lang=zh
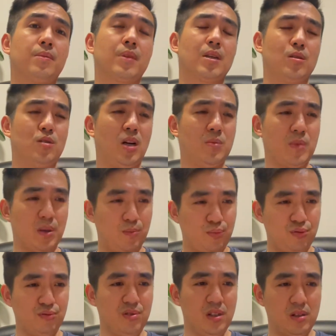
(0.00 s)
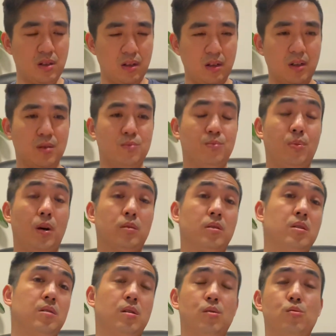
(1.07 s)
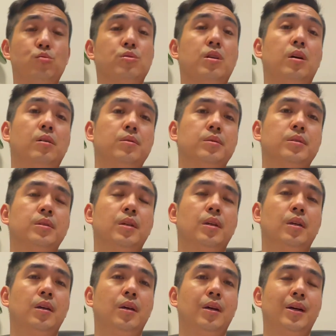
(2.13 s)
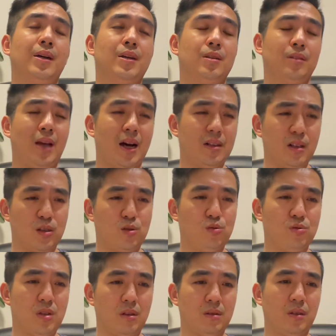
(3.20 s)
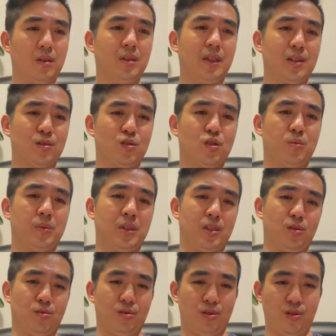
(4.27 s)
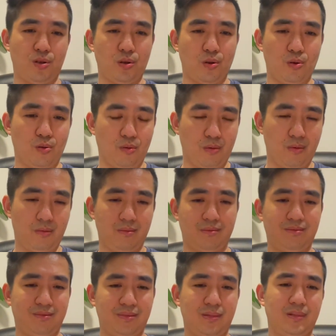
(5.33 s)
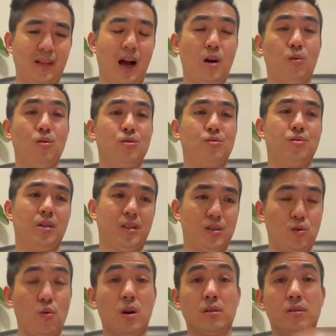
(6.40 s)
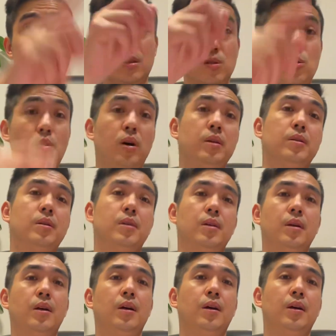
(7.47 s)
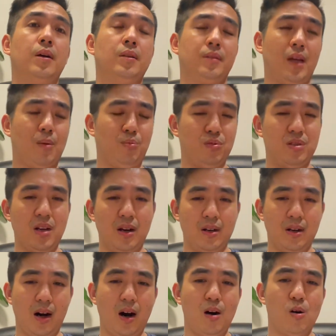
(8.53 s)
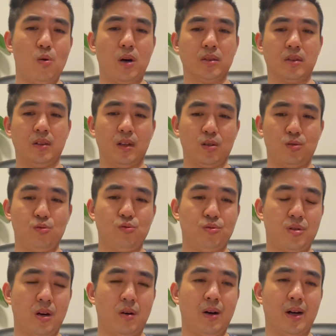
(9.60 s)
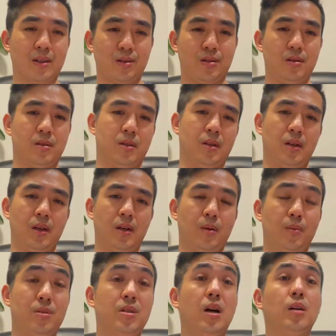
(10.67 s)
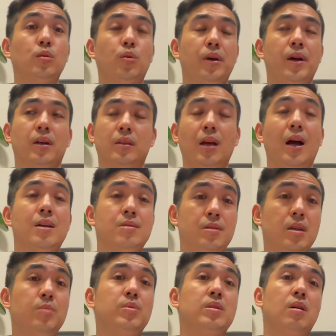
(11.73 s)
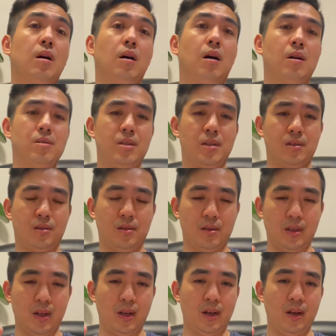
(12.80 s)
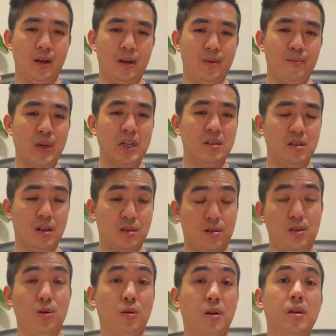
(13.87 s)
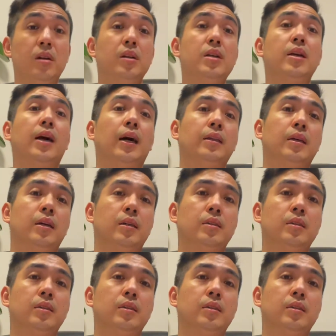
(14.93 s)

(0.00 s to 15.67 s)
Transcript: 上面铺一层很薄的一层塑胶。它这个塑胶的特点是什么呢？就是球打过去啊，它是往前窜，它不像澳网的那个塑胶啊，是。相对啊，弹性比较好，而且是明显是有颗粒感的，